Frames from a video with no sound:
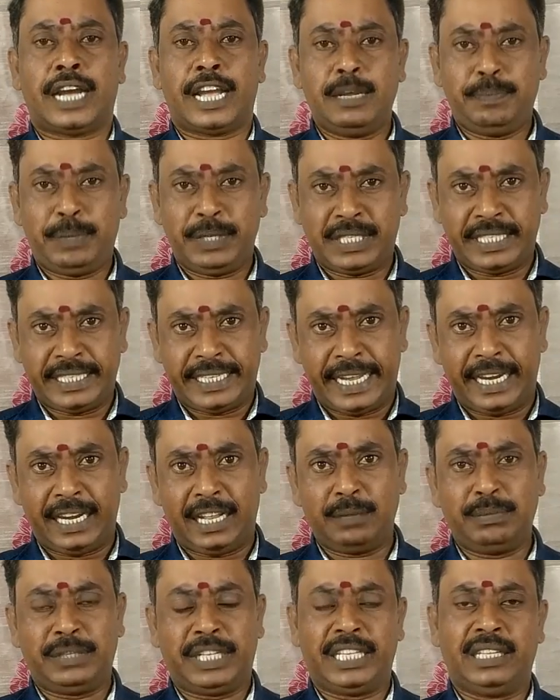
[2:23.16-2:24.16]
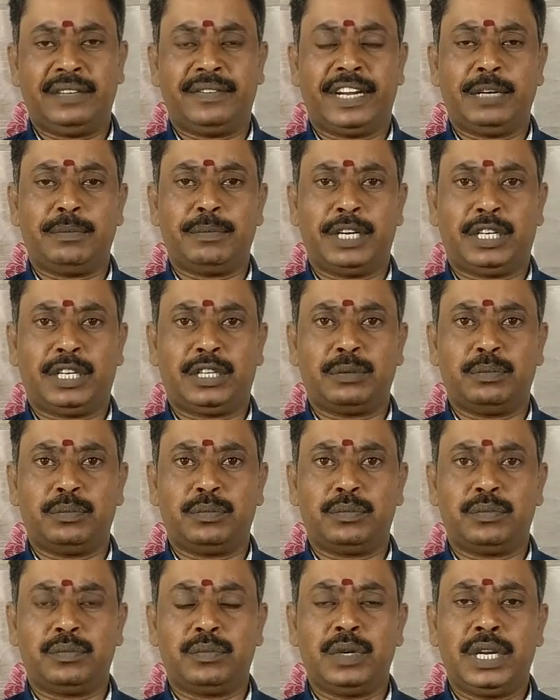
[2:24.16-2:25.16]
ஐப்பசி ஏழாம் தேதி வரை மட்டும்
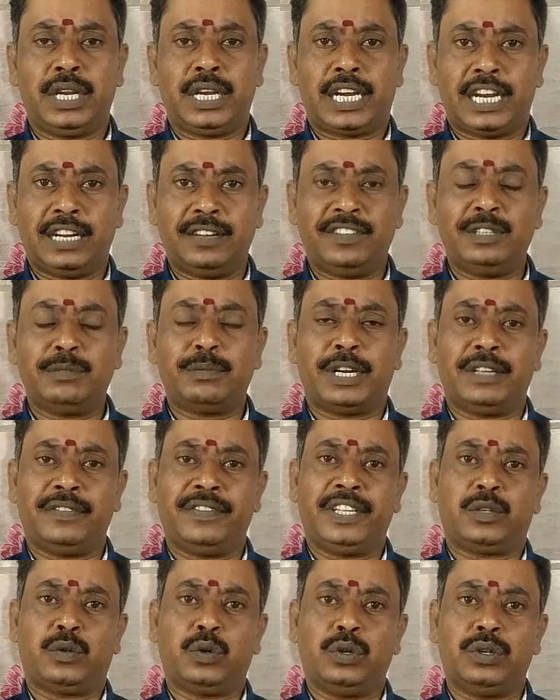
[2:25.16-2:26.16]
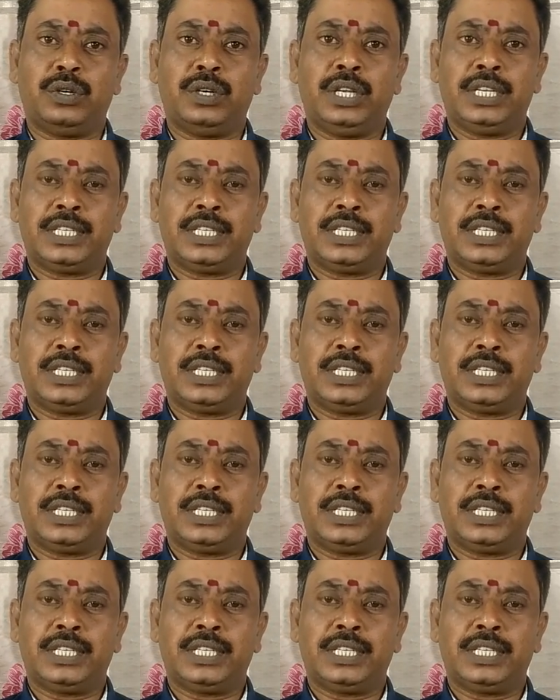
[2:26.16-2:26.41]
கணவன் மனைவிக்குள்